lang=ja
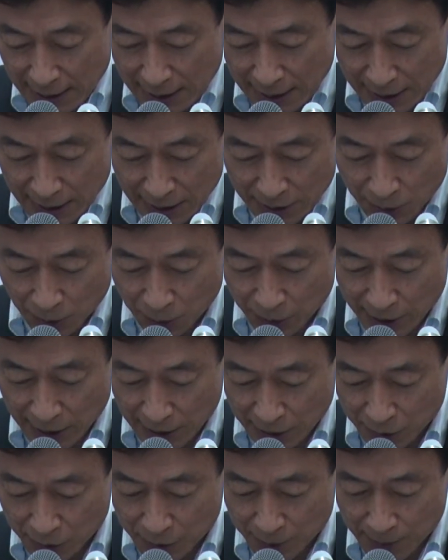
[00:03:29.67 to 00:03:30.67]
え総理
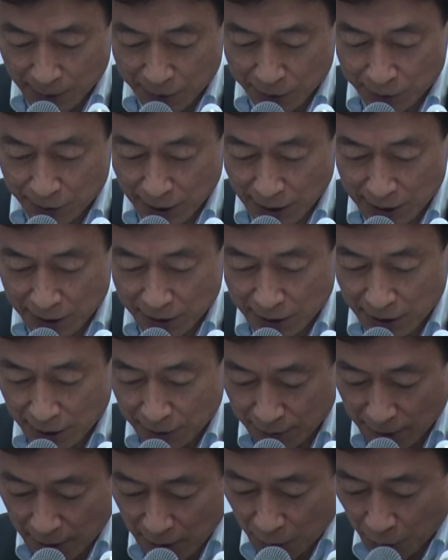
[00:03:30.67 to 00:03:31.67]
からの締めくくり発
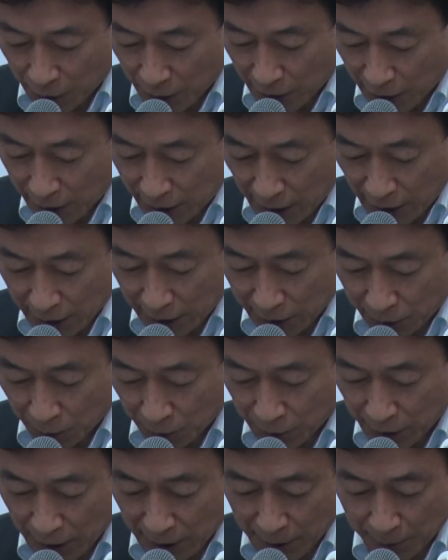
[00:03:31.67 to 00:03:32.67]
言はお聞きいただいたと
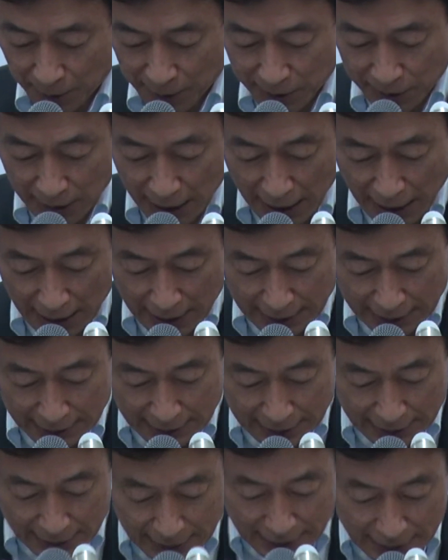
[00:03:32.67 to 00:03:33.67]
おりでありますが、
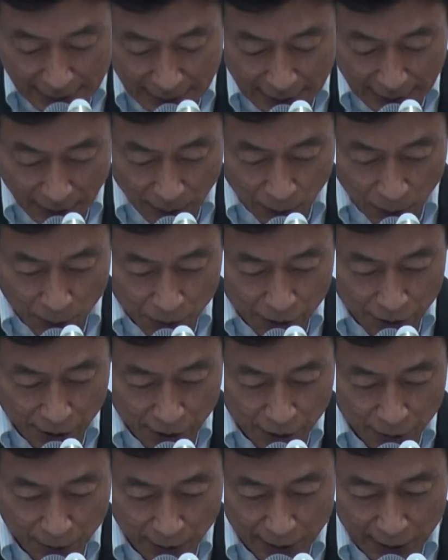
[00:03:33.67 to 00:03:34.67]
え本
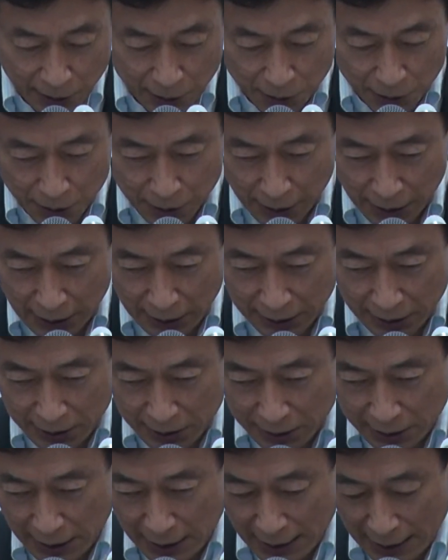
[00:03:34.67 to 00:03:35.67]
日、私からで
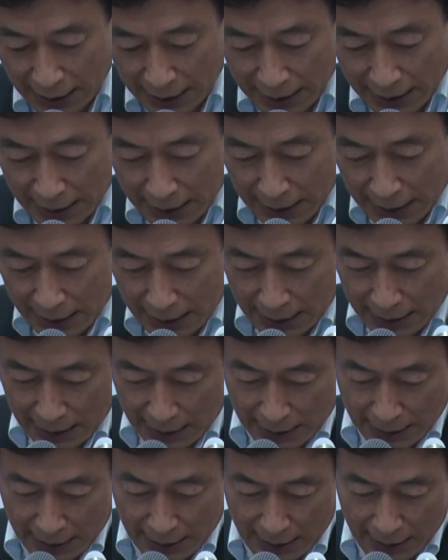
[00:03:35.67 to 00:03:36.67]
すね、
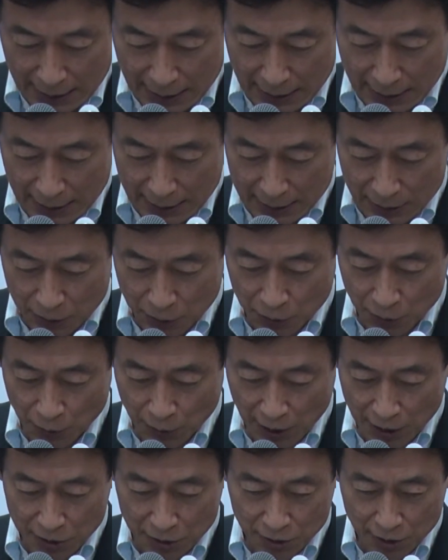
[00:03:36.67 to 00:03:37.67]
えー、次のよ
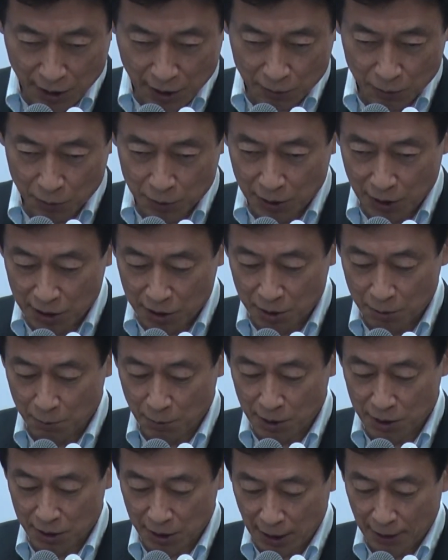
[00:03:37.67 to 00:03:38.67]
うな発言をいたし
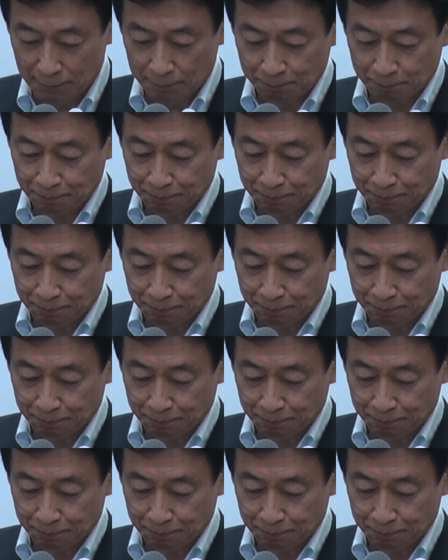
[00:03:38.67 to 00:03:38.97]
ました、